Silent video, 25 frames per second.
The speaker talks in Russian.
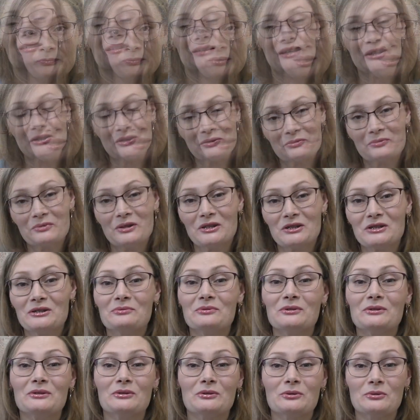На этом у меня
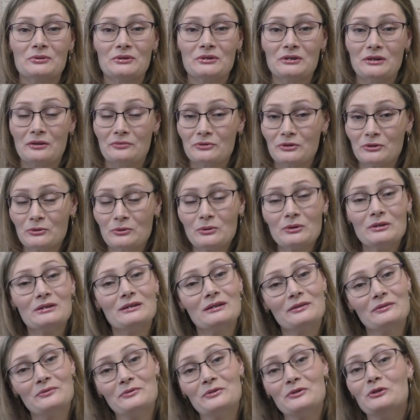сегодня, друзья, все.
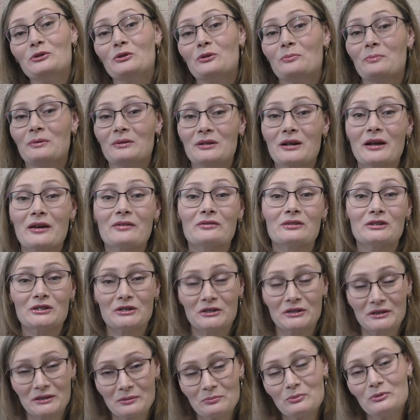Если видео
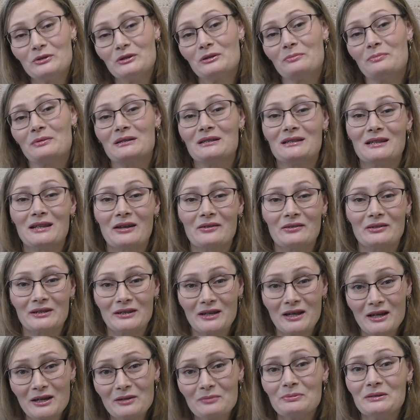понравилось, не забудьте
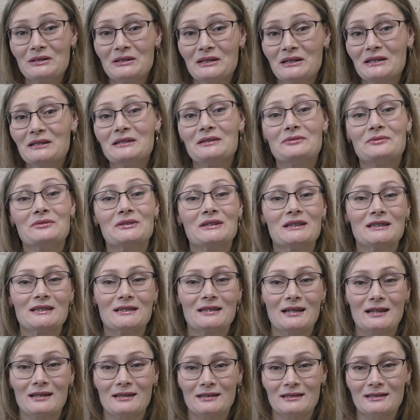поставить лайк, поделиться им в
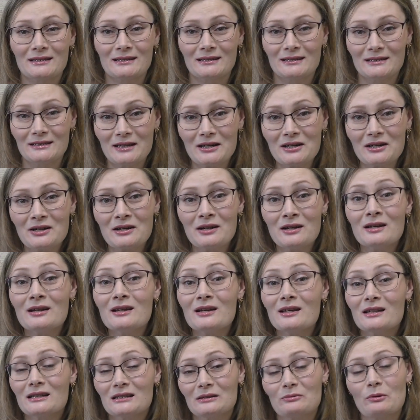социальных сетях.
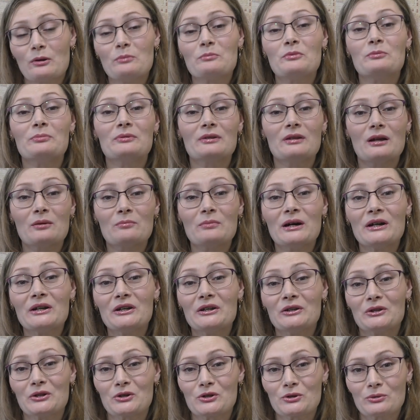С вами была
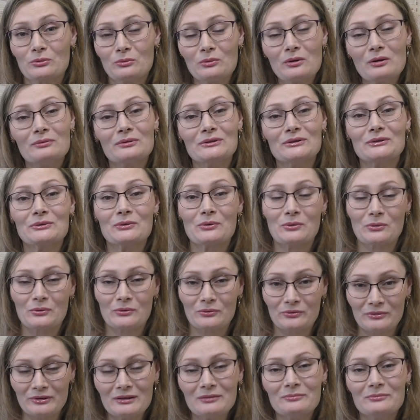Марина Жукова. Скоро
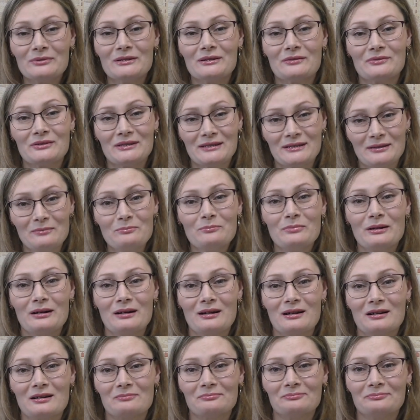увидимся. Всем
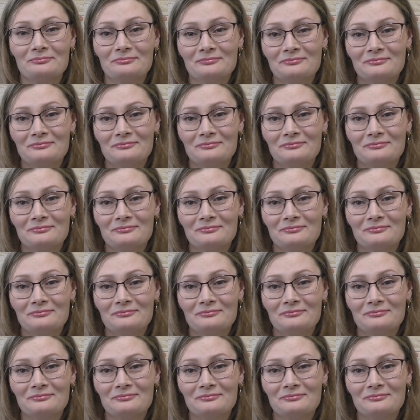пока!